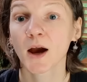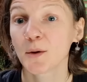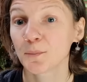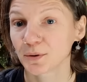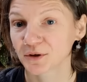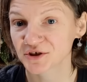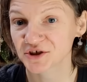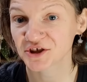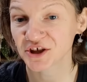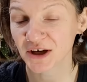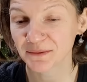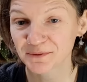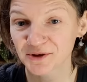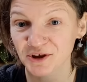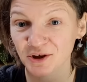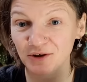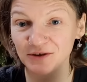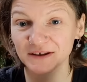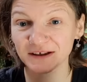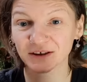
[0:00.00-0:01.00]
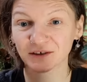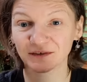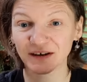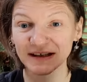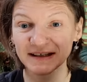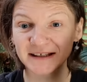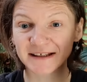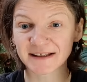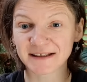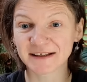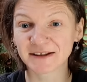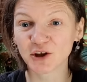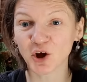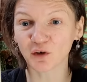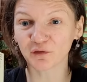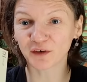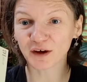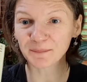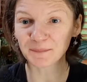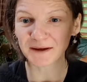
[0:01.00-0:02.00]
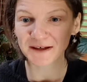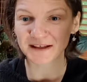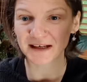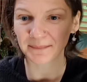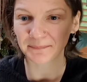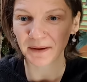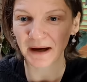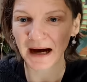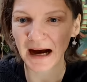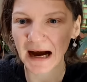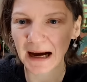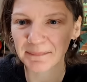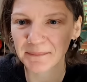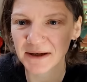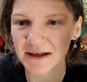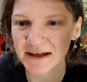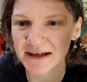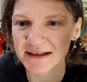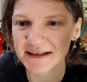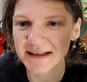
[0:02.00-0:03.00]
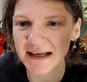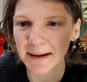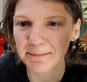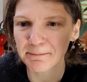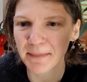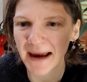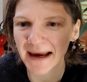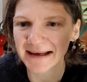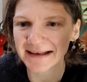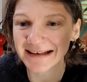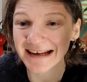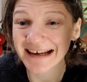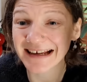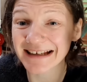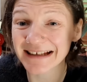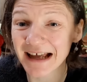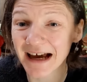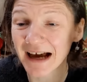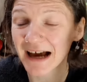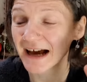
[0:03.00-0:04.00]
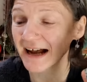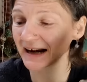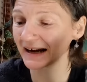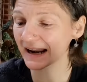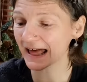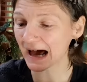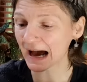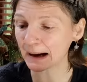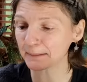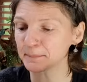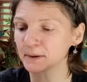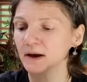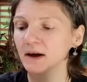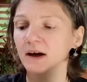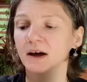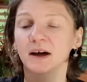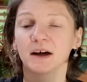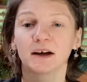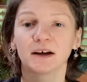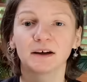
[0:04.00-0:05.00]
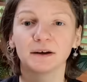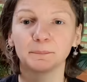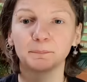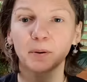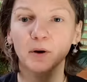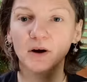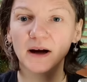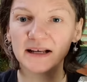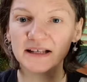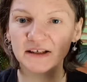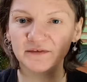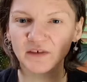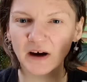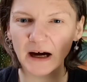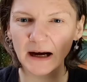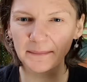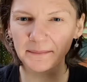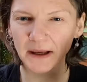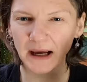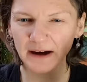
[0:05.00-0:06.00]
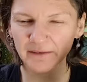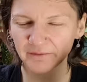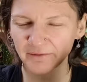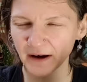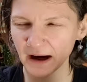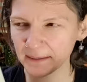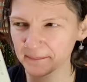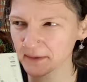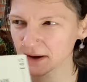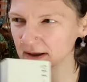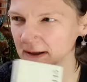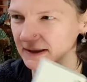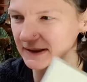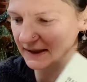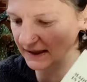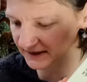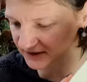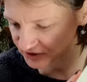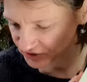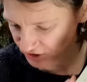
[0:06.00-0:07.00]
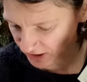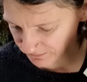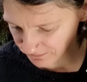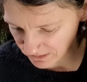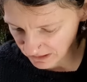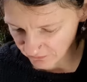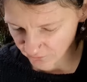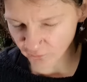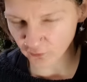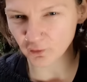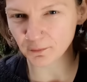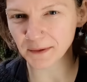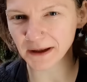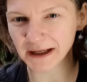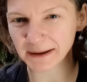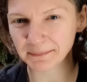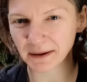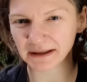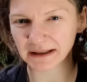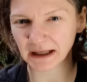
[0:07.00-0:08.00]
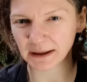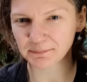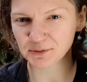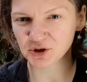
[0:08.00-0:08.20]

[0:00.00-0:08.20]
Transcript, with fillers: bo dzisiaj przychodzę do Was z nowymi zapachami ze Made in Lab. E, pokazywałam ja Wam kiedyś te perfumy, chyba tak